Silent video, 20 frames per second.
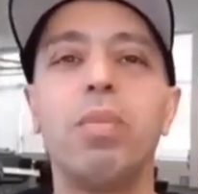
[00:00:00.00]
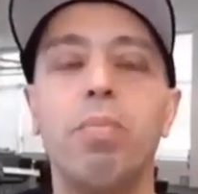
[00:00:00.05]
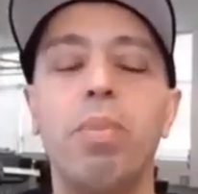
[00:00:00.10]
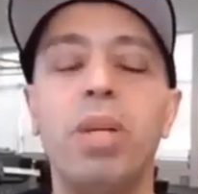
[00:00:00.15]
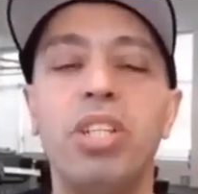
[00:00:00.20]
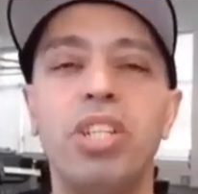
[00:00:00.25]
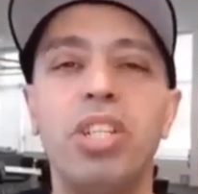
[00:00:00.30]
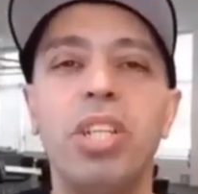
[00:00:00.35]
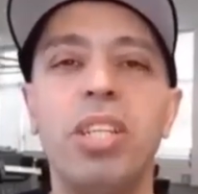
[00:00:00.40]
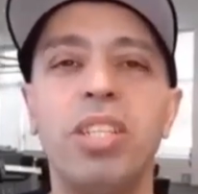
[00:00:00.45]

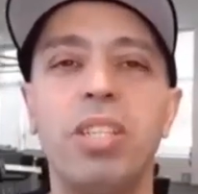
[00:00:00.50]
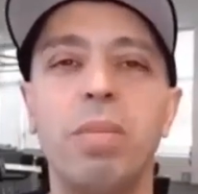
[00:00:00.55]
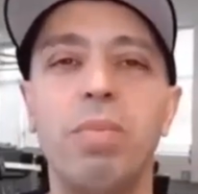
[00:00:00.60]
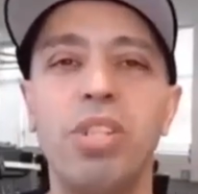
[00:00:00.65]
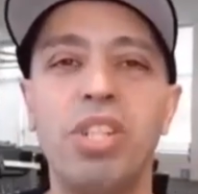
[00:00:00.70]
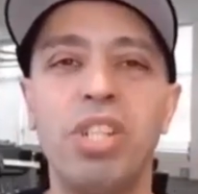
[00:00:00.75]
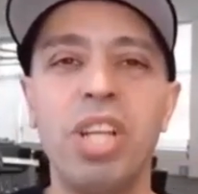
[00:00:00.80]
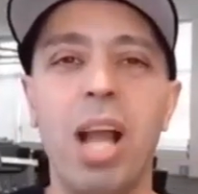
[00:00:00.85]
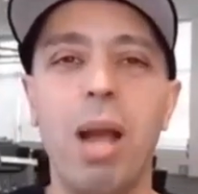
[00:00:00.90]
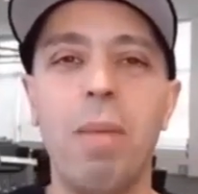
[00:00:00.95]
باش يكسب
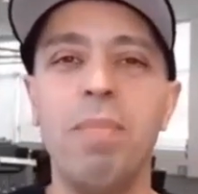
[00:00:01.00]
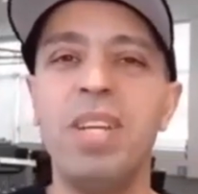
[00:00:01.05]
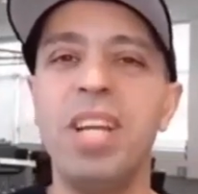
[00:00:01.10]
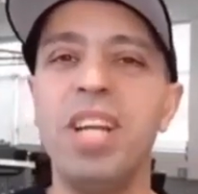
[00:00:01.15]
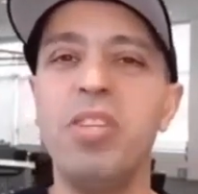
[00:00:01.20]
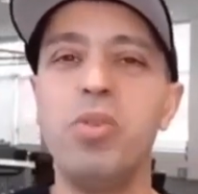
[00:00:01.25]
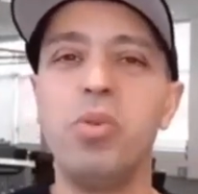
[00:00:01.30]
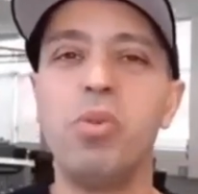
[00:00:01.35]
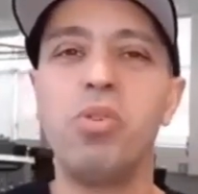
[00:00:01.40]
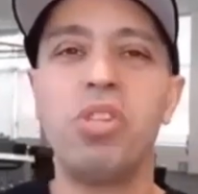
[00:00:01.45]
الشعب
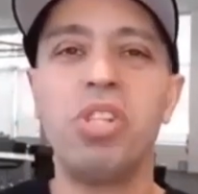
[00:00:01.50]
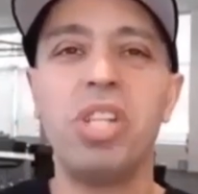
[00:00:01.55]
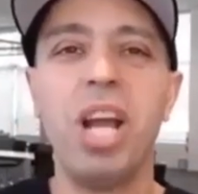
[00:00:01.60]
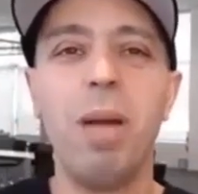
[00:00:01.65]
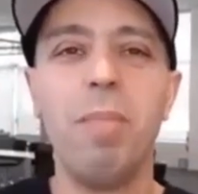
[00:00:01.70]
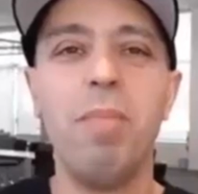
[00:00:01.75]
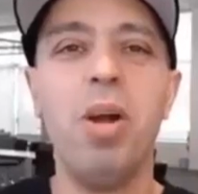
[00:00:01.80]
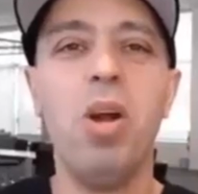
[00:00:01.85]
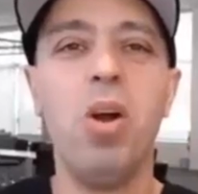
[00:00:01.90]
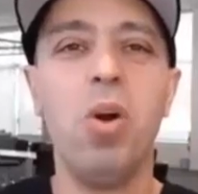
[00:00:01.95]
لانه
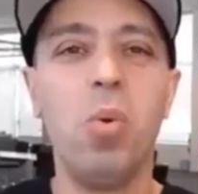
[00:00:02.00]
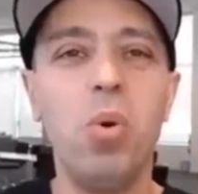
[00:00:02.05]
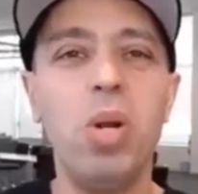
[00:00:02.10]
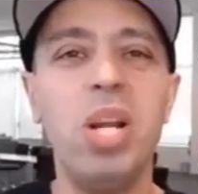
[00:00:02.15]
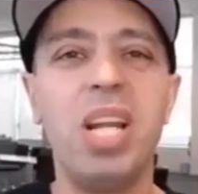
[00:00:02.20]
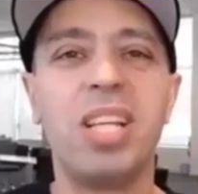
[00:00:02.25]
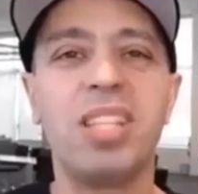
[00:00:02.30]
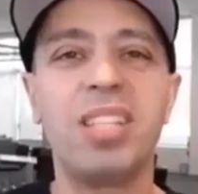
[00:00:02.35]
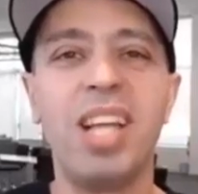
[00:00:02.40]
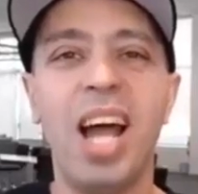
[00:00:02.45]
الشعب
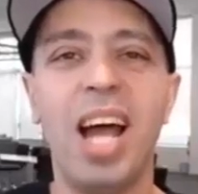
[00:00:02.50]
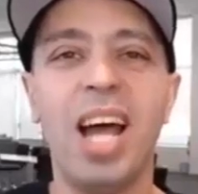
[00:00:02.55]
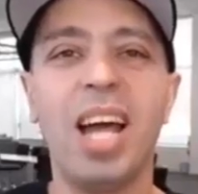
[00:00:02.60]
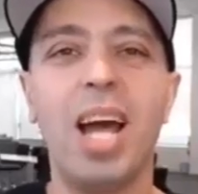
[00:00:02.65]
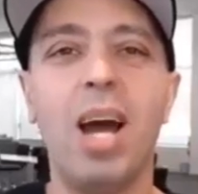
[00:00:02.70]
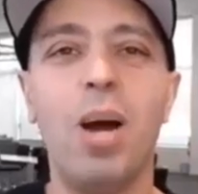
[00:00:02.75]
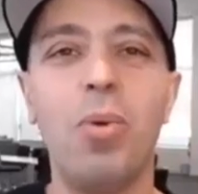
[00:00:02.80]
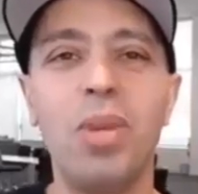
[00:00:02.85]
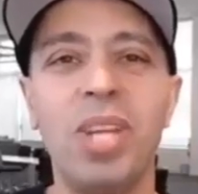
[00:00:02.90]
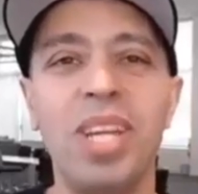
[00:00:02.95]
ولا صح
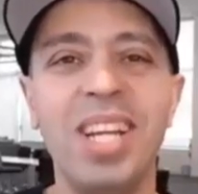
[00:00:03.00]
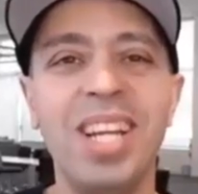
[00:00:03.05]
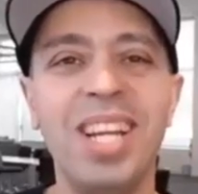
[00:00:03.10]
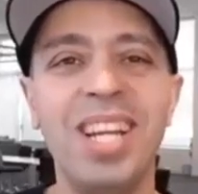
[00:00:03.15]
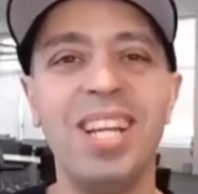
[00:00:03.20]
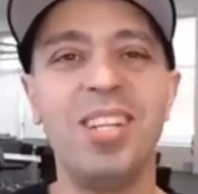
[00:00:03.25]
قوي